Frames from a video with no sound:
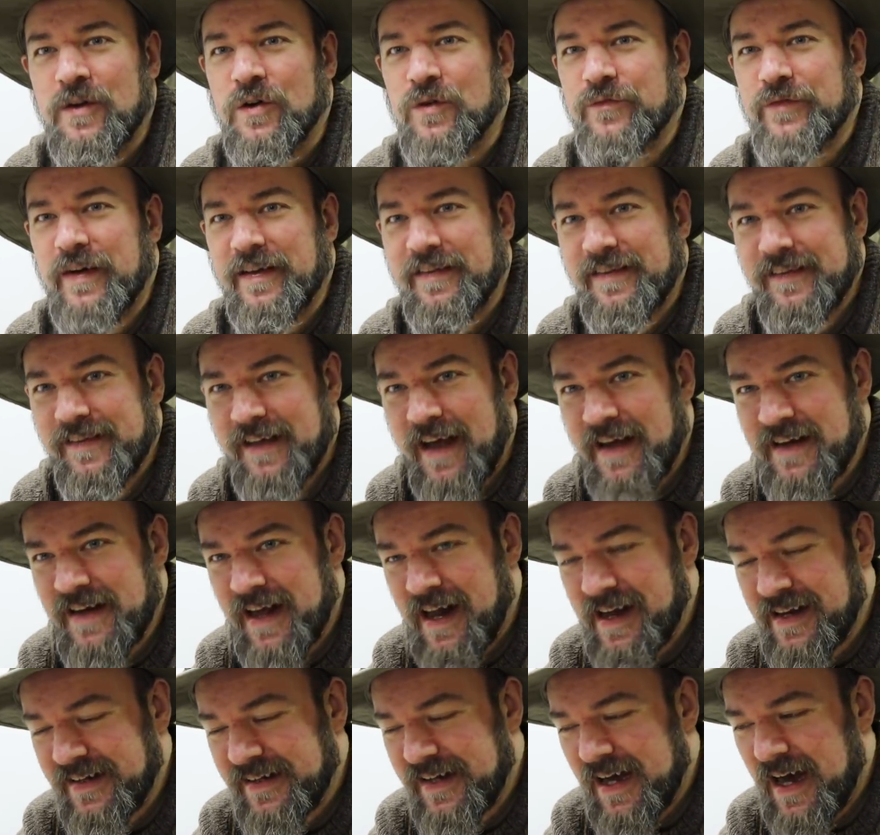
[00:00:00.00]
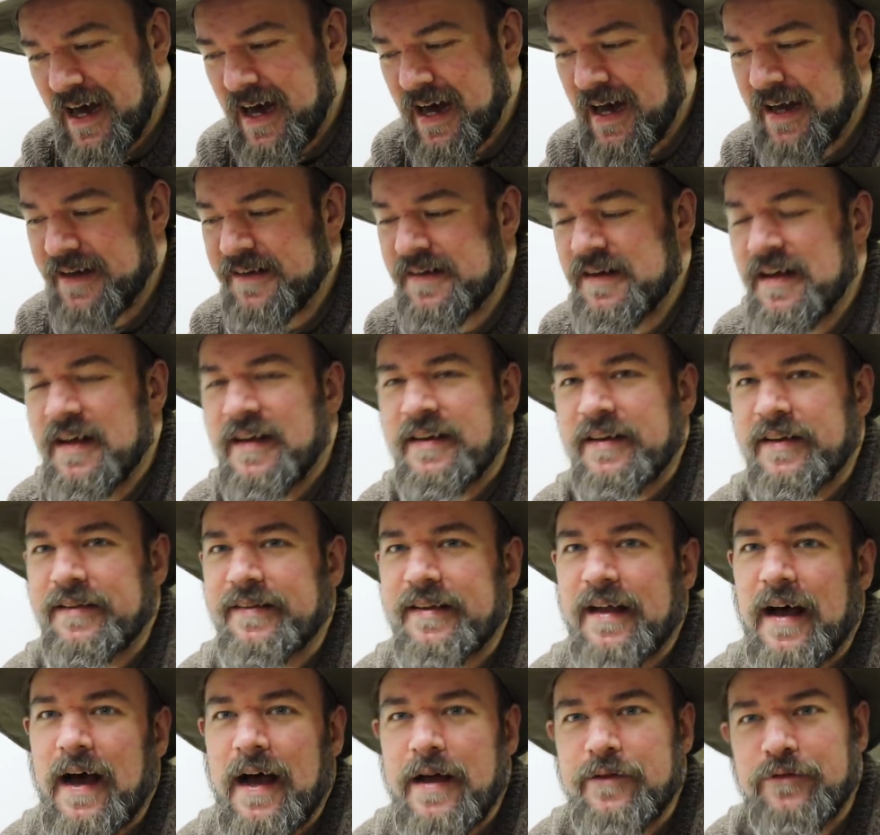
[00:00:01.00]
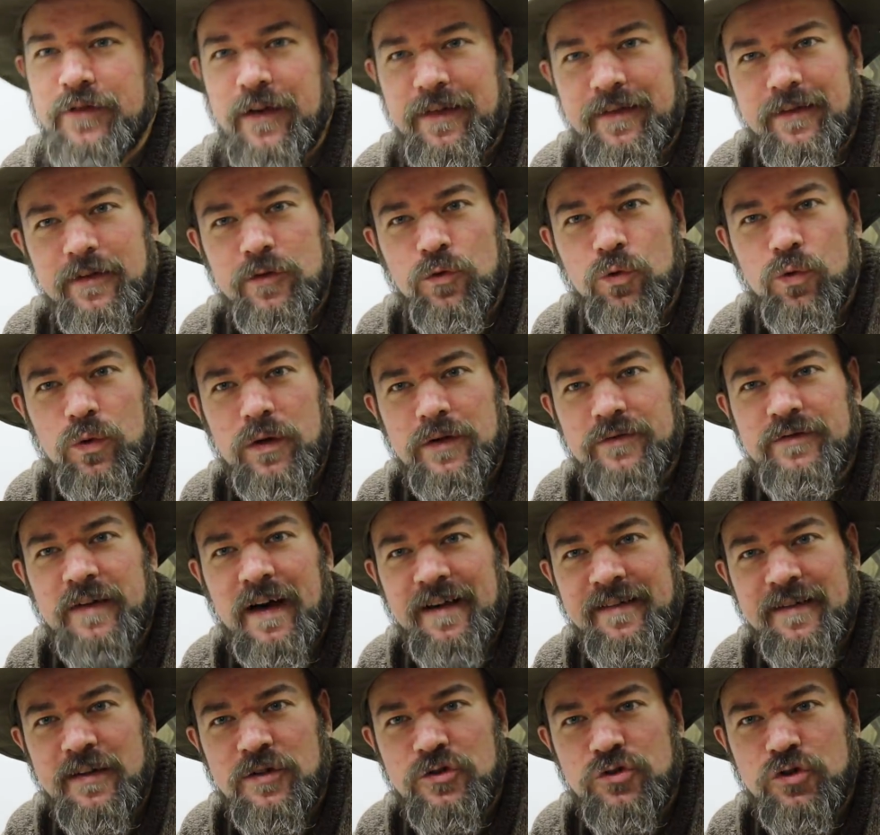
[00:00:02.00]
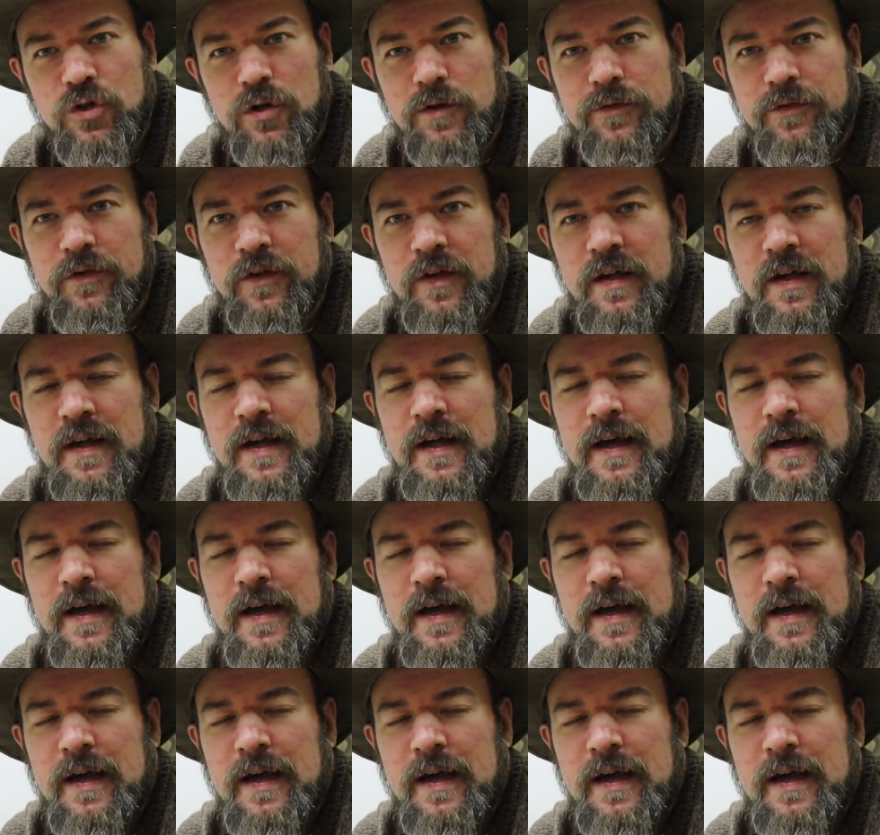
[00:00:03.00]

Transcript: Und was ist ein Alkan? Das ist der einfachste Kohlenwasserstoff.